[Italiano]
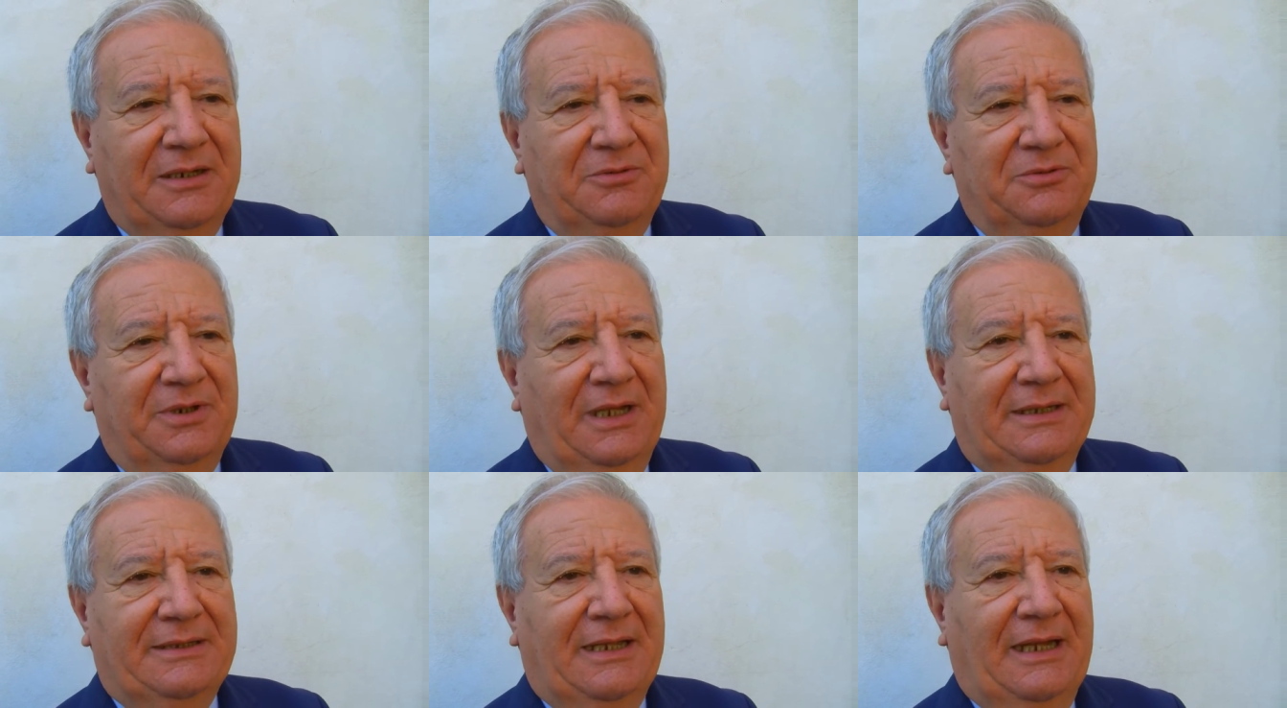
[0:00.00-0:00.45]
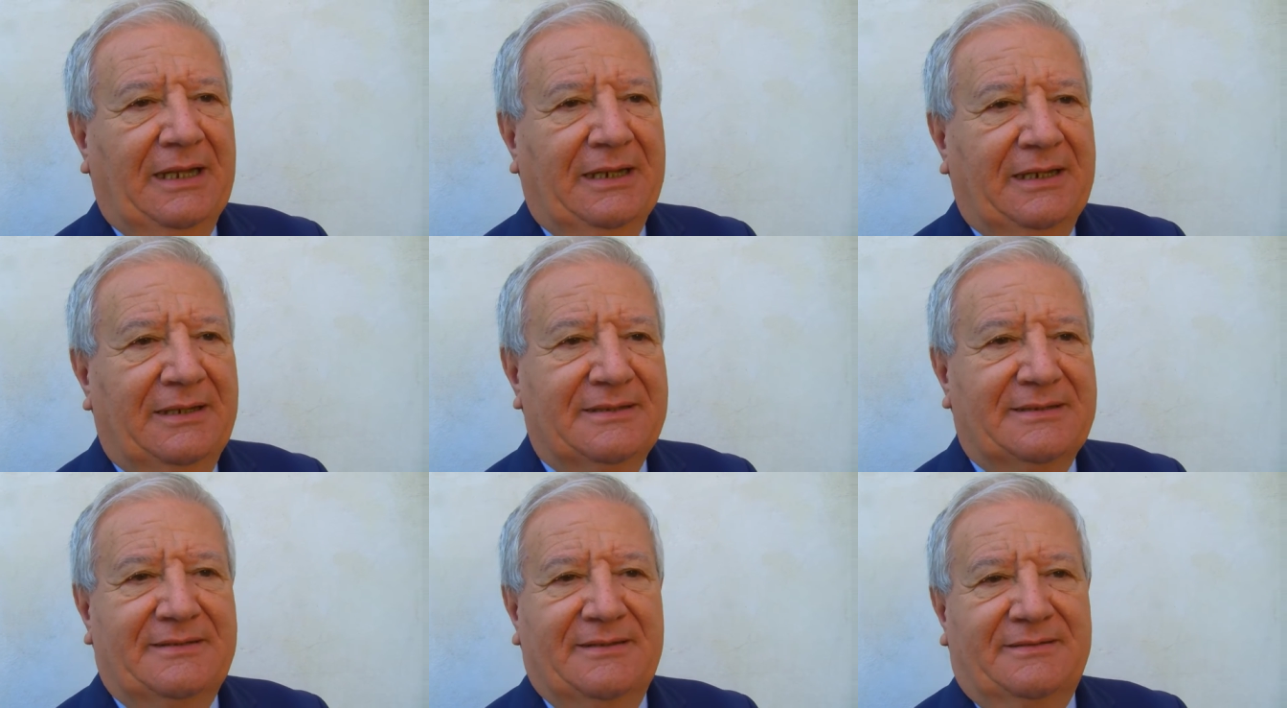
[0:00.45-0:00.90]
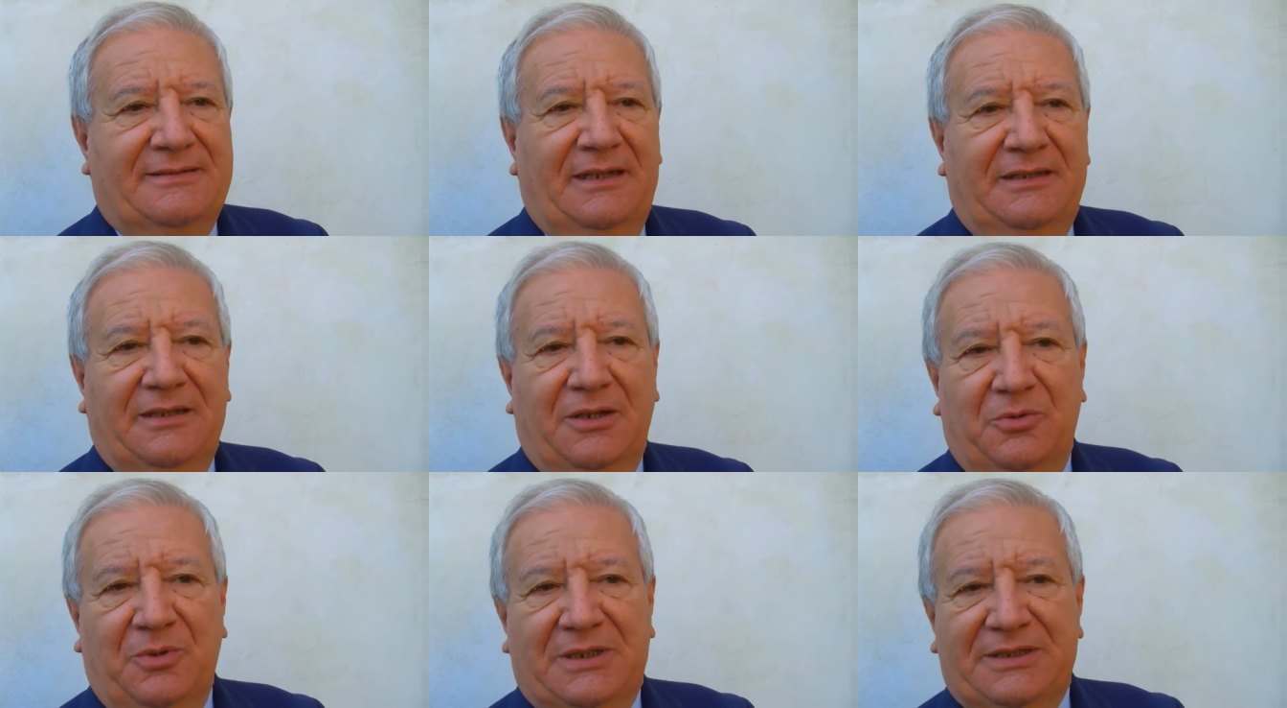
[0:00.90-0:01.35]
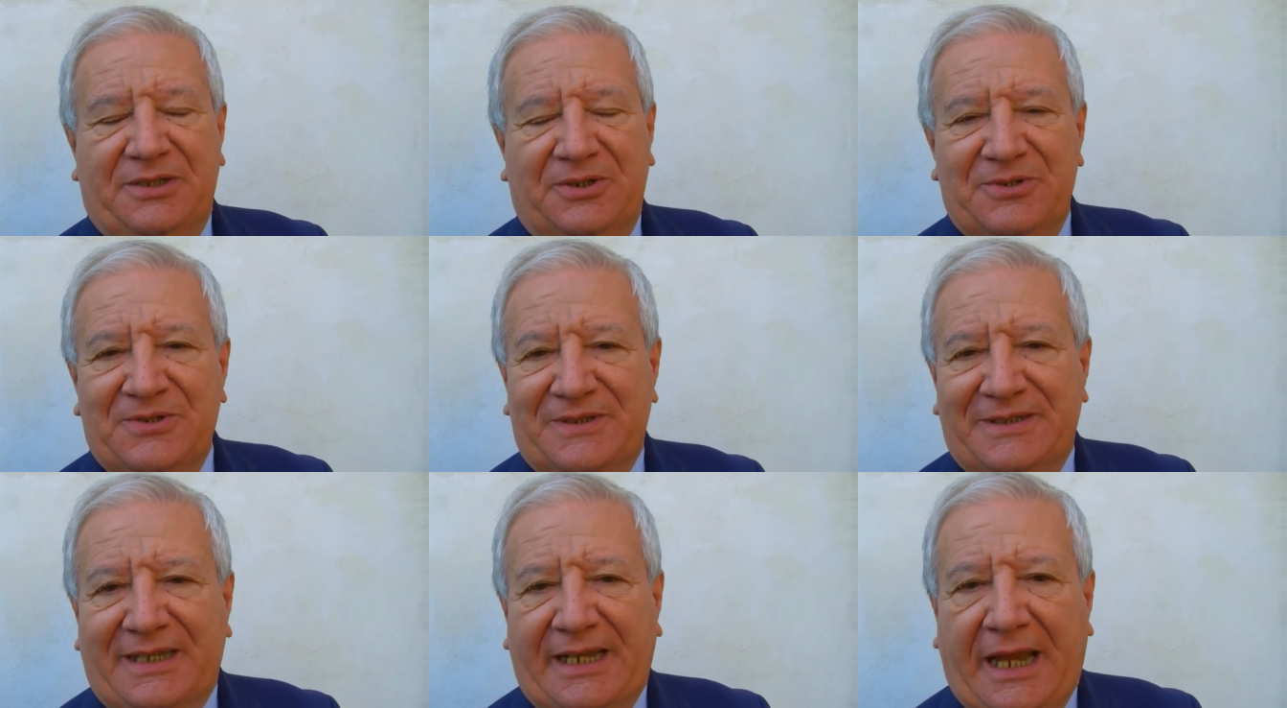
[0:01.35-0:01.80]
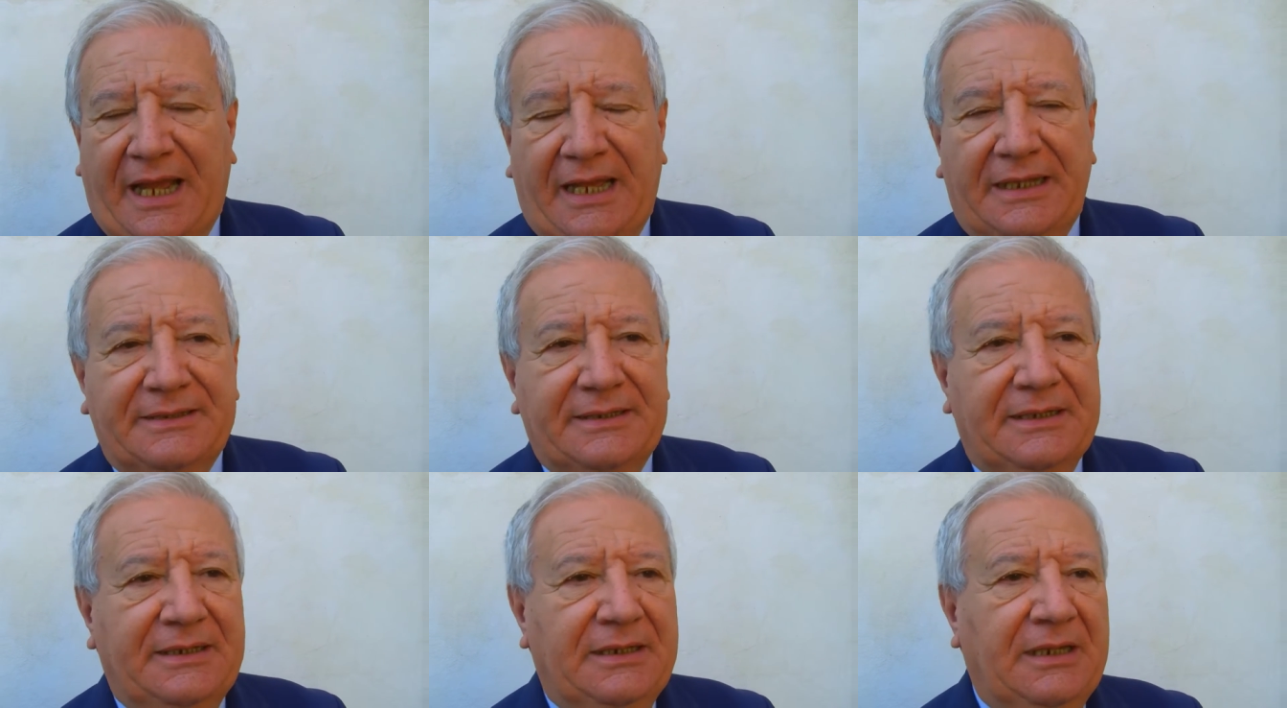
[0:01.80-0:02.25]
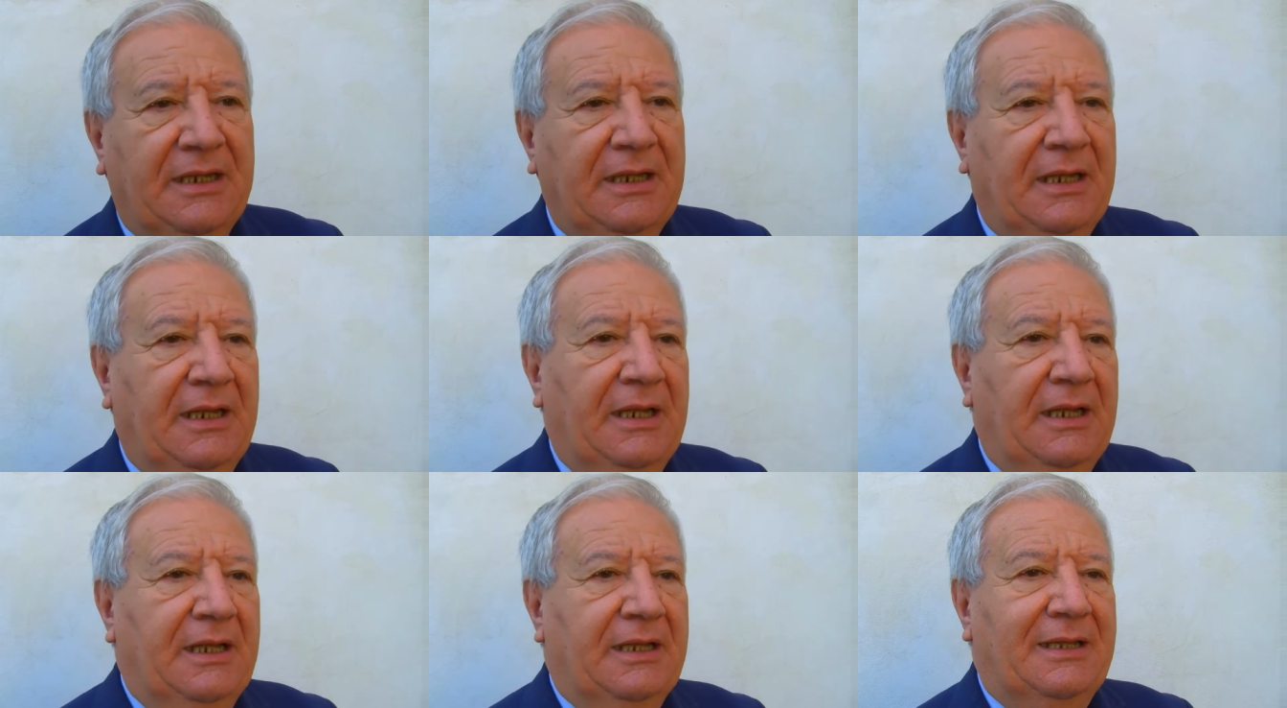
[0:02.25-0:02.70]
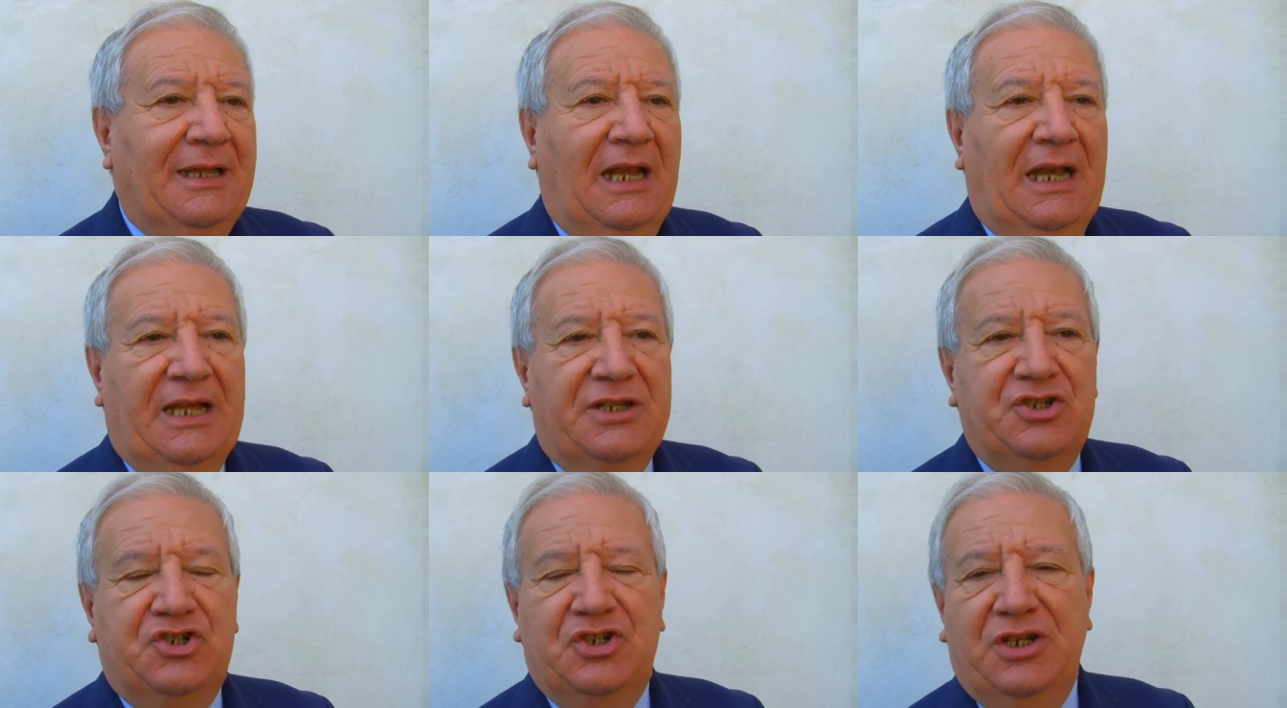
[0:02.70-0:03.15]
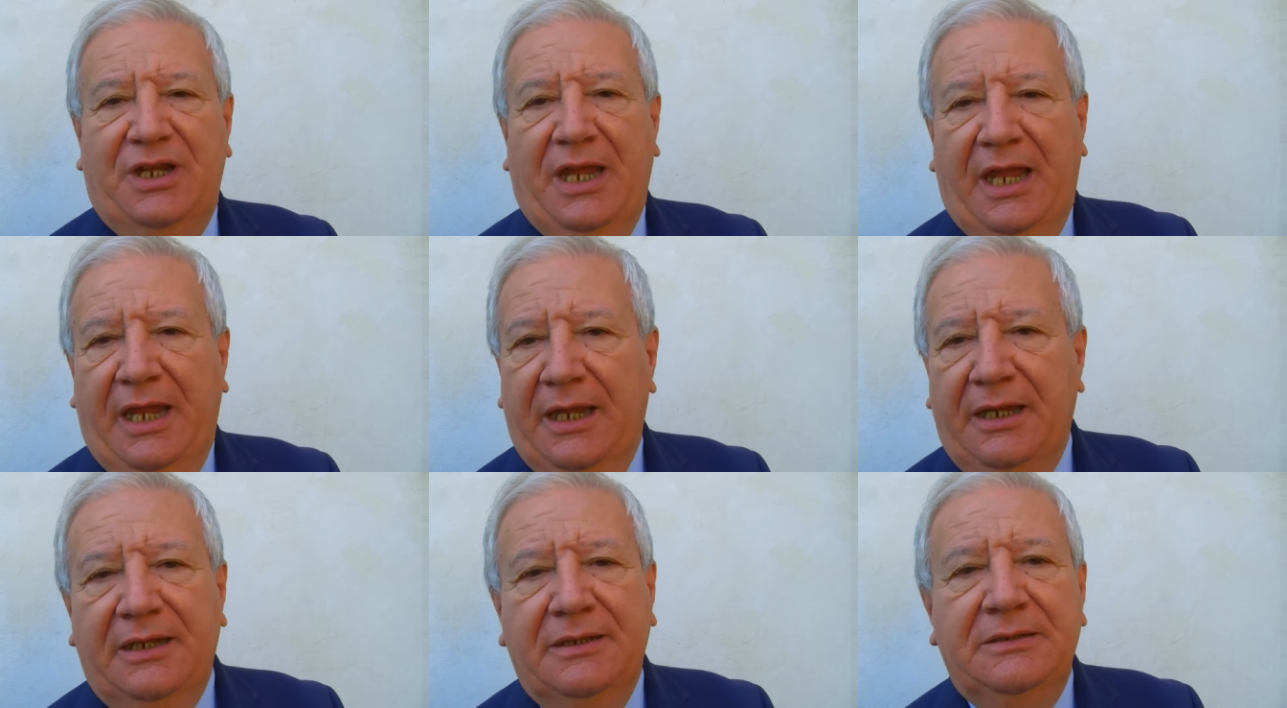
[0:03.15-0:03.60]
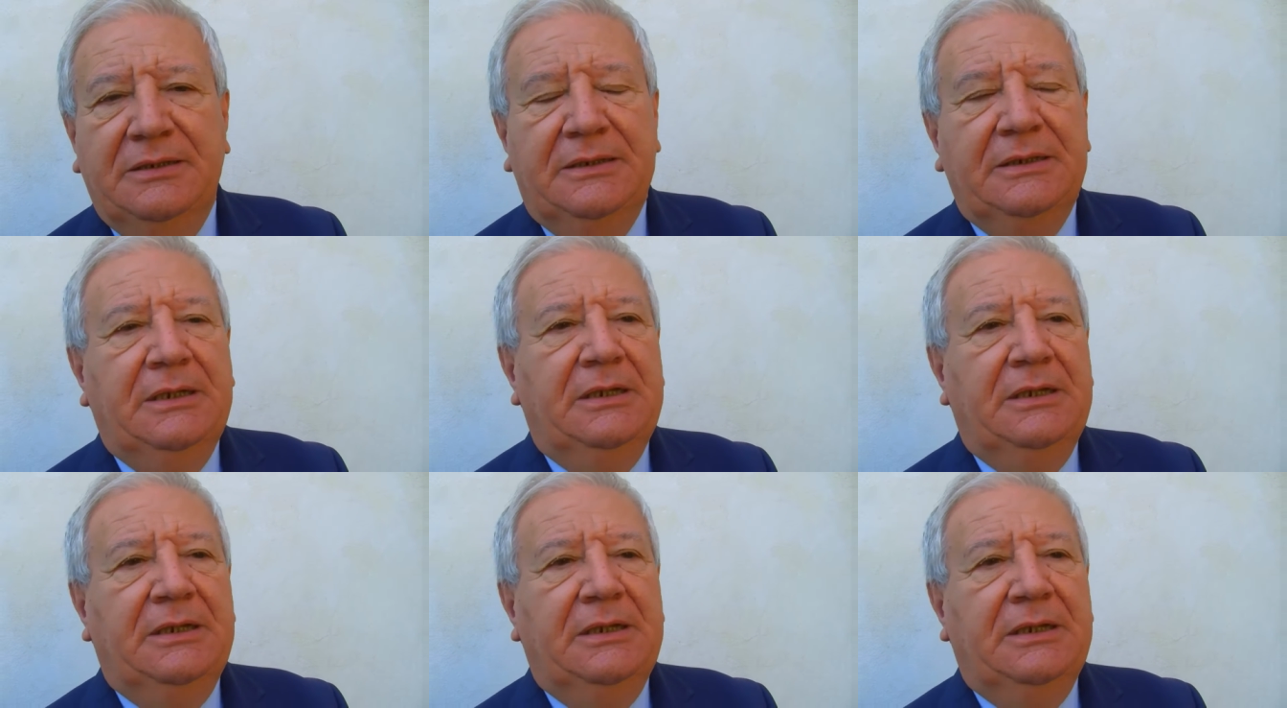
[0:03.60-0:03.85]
una a 64 strati della GE.